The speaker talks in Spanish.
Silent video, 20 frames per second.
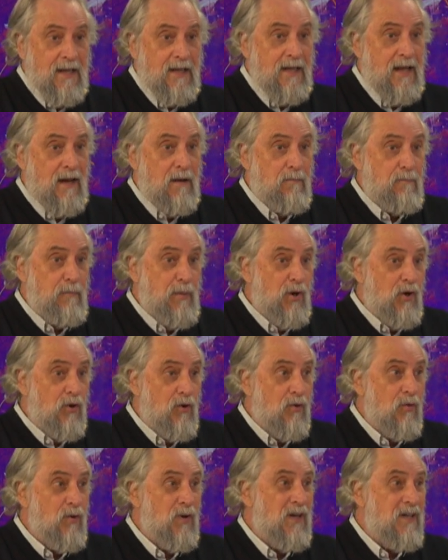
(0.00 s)
del PRO
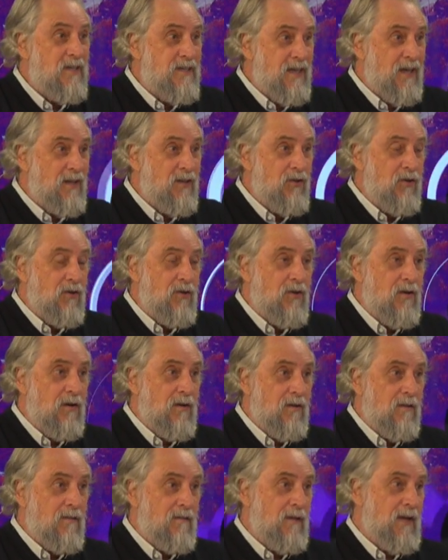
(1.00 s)
o el
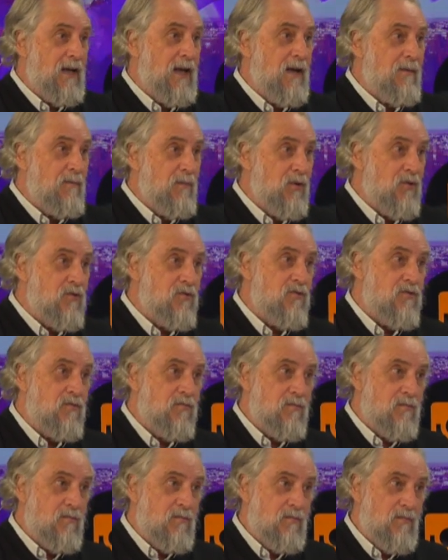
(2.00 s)
sector,
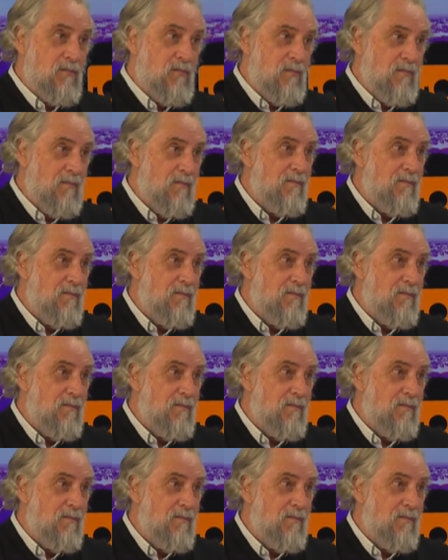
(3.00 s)
digamos, eh,